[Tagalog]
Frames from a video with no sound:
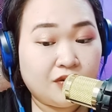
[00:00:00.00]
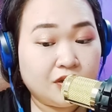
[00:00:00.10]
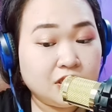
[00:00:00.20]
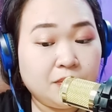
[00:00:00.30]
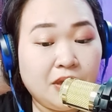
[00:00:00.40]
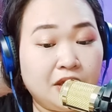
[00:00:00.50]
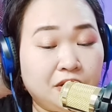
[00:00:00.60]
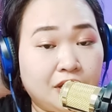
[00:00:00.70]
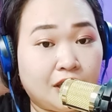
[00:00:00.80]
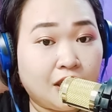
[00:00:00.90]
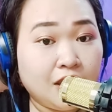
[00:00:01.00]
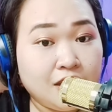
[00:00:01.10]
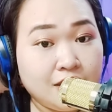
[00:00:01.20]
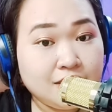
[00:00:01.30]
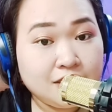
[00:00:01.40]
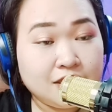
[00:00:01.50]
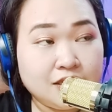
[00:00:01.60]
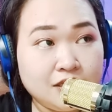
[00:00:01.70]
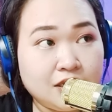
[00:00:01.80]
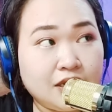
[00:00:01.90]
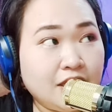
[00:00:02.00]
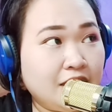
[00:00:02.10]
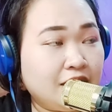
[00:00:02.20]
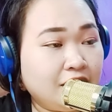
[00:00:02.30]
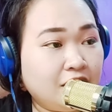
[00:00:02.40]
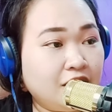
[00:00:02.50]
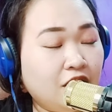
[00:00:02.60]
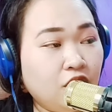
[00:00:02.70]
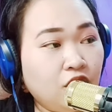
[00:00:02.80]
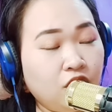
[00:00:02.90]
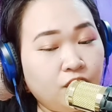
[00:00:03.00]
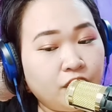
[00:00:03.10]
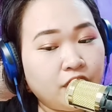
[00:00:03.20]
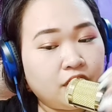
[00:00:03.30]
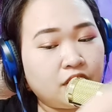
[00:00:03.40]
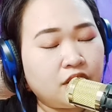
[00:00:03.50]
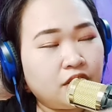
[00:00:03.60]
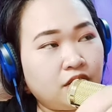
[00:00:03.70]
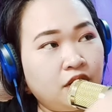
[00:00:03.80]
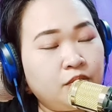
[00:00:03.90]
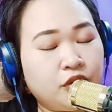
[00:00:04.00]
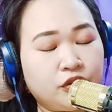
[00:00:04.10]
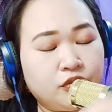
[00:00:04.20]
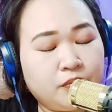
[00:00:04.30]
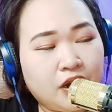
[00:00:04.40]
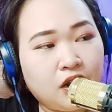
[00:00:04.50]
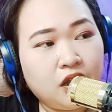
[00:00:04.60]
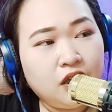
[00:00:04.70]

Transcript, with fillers: Kasi meron eh, nasasaktan siya kaya lang na, na-over alam mo yon yung parang